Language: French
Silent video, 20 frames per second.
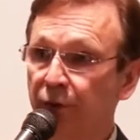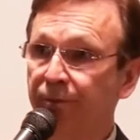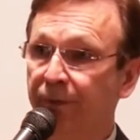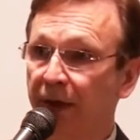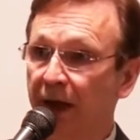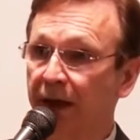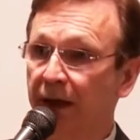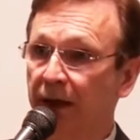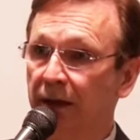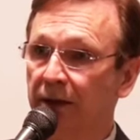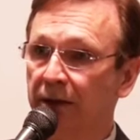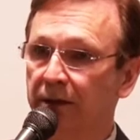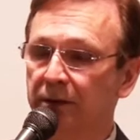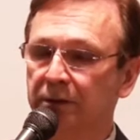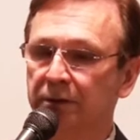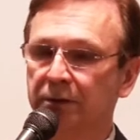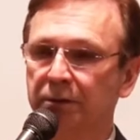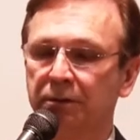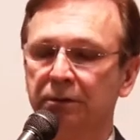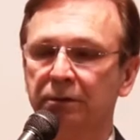parle
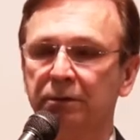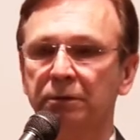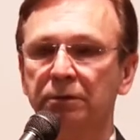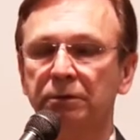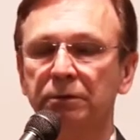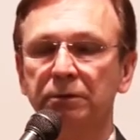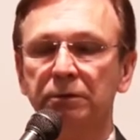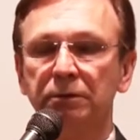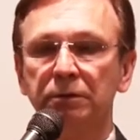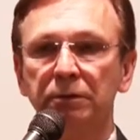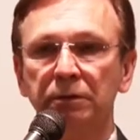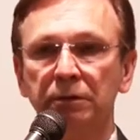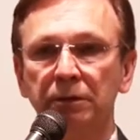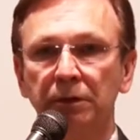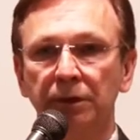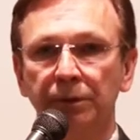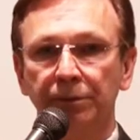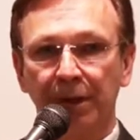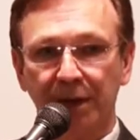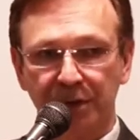
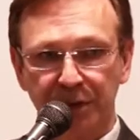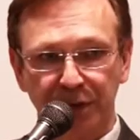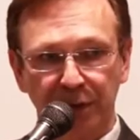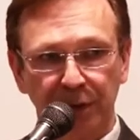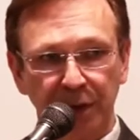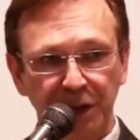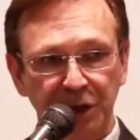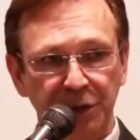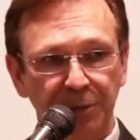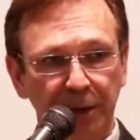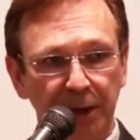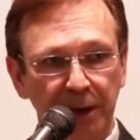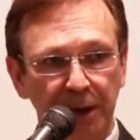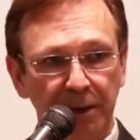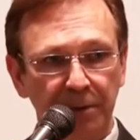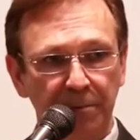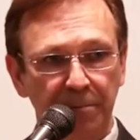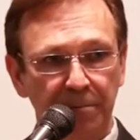par son esprit.